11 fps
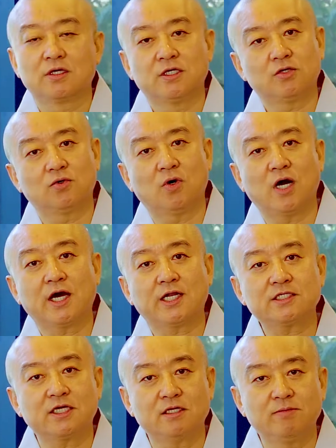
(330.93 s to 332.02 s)
그리고
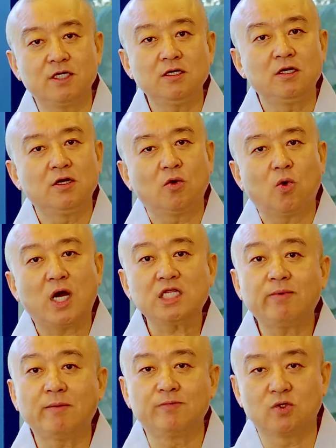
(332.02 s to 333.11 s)
알아차림을
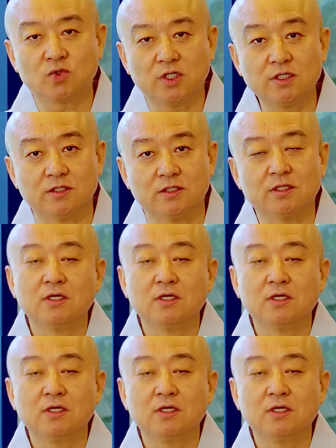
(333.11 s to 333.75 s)
확립한 비구는